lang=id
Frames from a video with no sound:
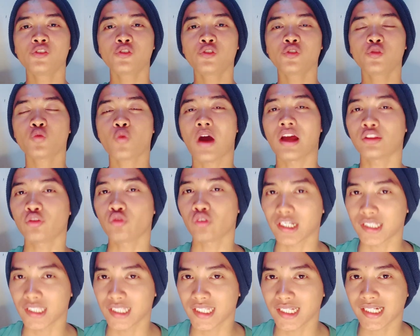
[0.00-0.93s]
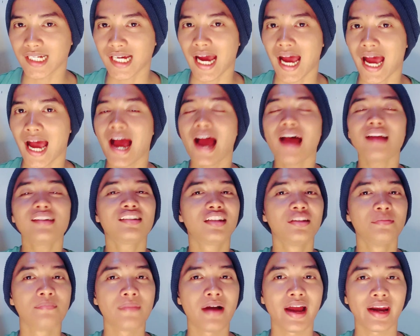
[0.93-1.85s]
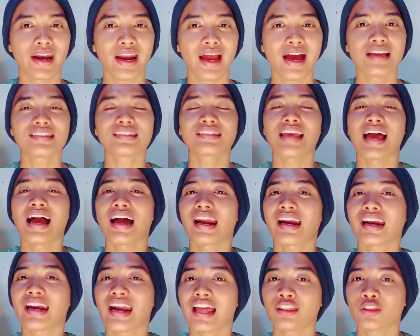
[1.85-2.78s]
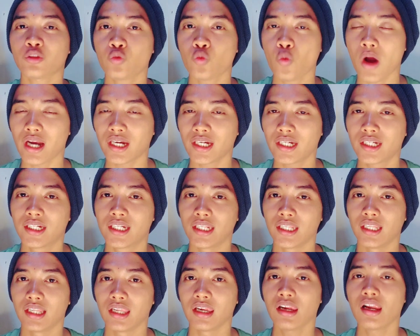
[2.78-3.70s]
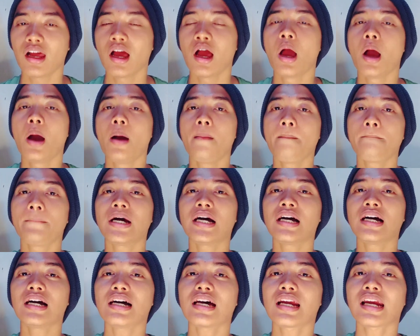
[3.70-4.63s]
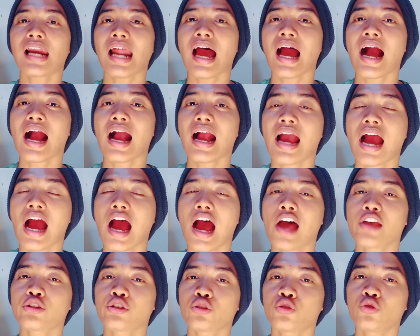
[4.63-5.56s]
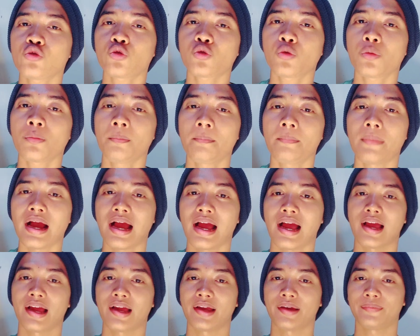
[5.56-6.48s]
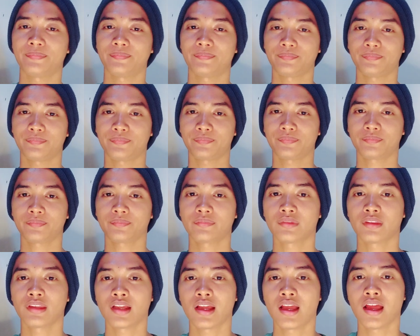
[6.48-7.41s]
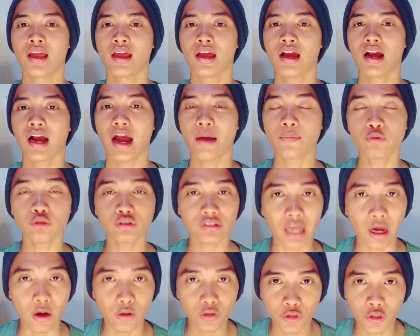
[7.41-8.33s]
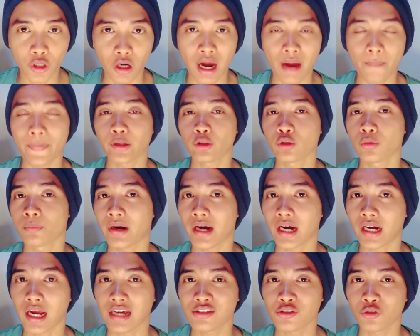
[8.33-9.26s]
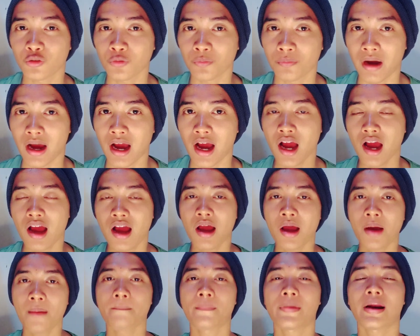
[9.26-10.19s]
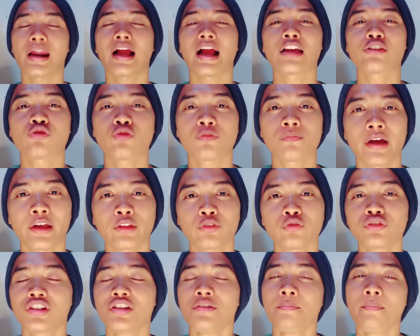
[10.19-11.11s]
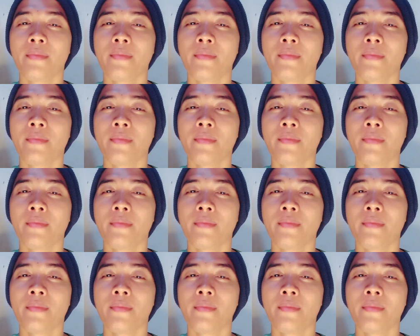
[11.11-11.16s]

Suatu ketika di mana sang Ratu Adil meraga sukma. Kamu tahu dong apa itu meraga sukma? Meraga Sukma itu di